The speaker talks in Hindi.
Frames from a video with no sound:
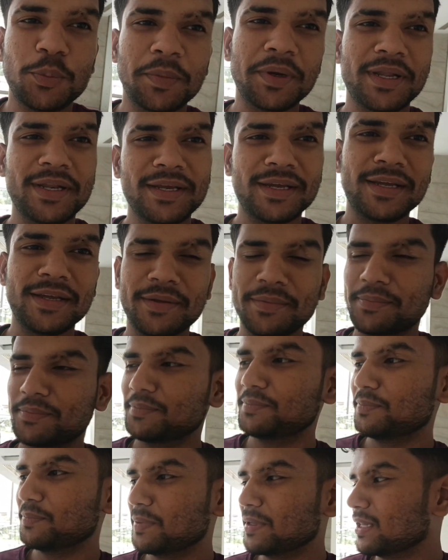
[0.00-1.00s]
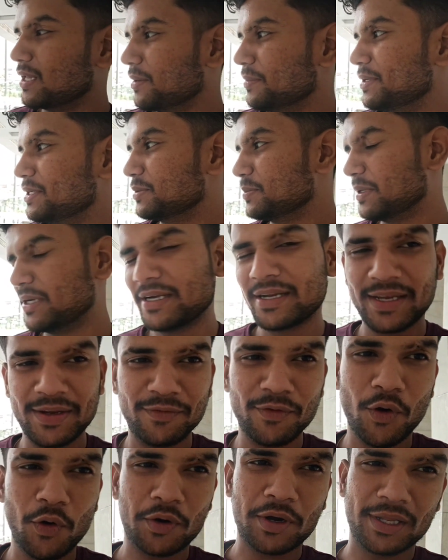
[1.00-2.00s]
so, मेरी पंद्रह बीस मिनट की
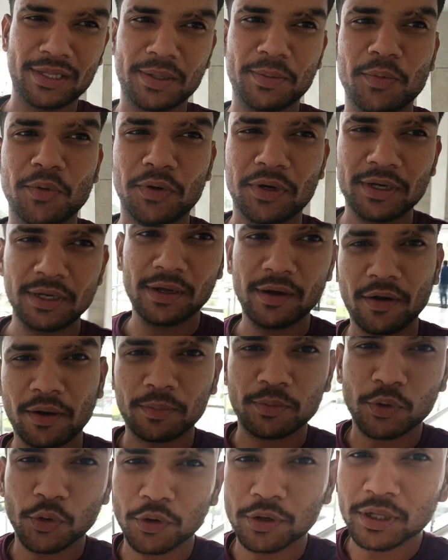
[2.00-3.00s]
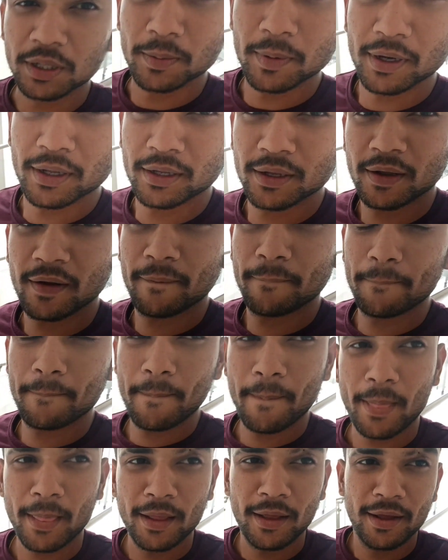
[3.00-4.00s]
वॉक ख़त्म हो गई और अब थोड़ी देर बाद
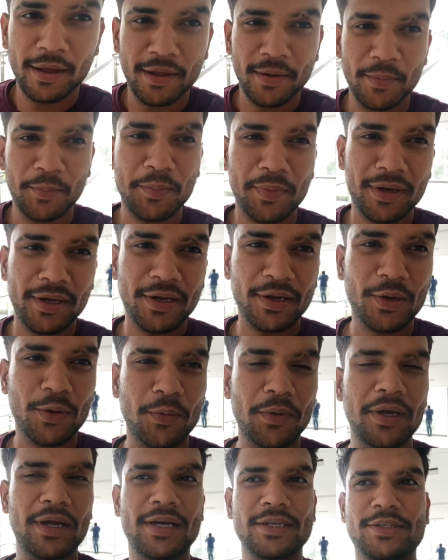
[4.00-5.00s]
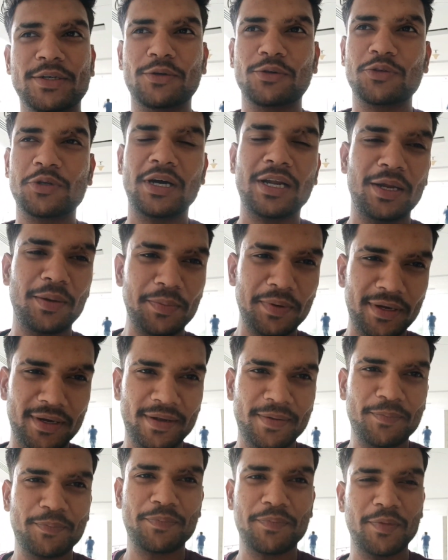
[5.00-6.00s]
मैं निकलूँगा यहाँ से कुछ खाने पीने
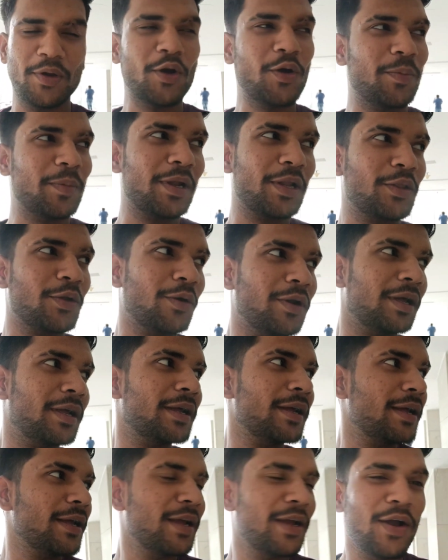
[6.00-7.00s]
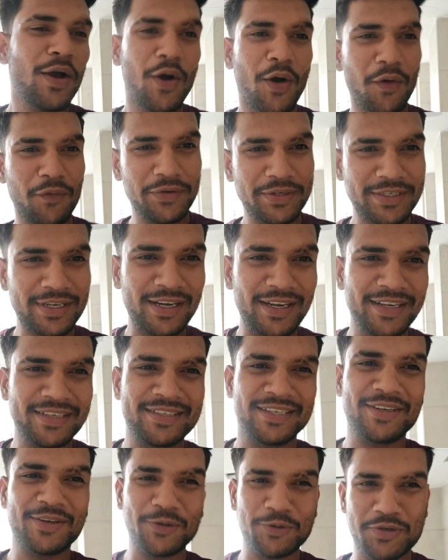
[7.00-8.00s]
मैं और मेरे थोड़े ऑफिस
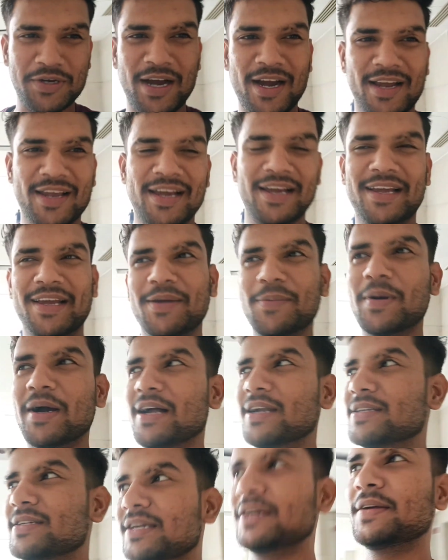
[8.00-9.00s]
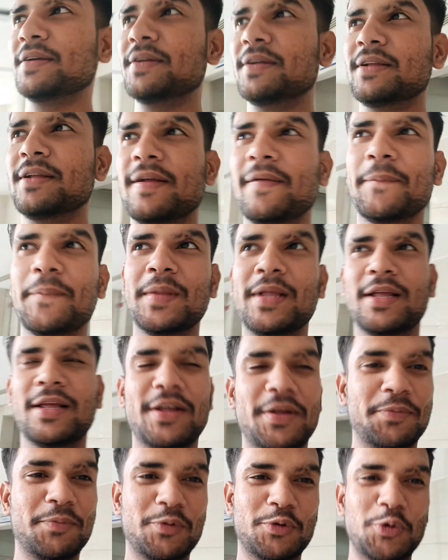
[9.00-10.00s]
कलीग्स कुछ खा के आएंगे बाहर से
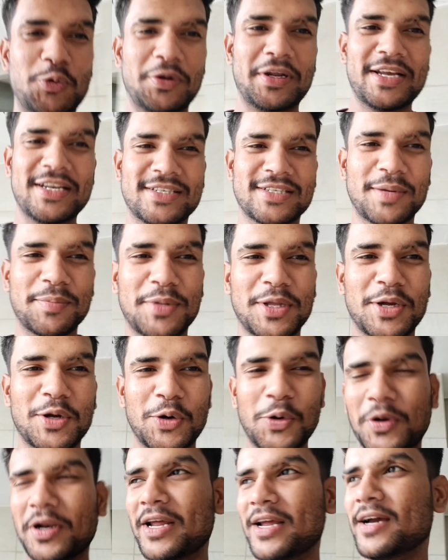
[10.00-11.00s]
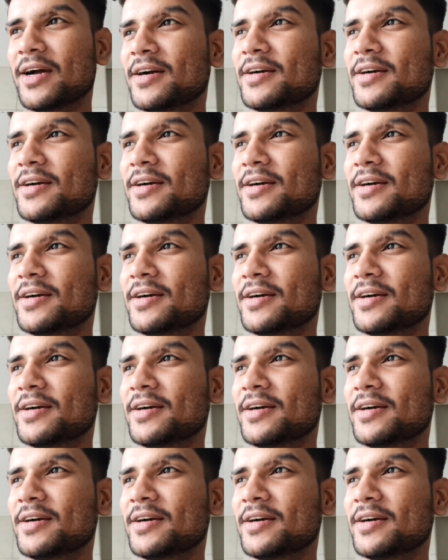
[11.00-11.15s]
टू टेस्ट समथिंग गुड है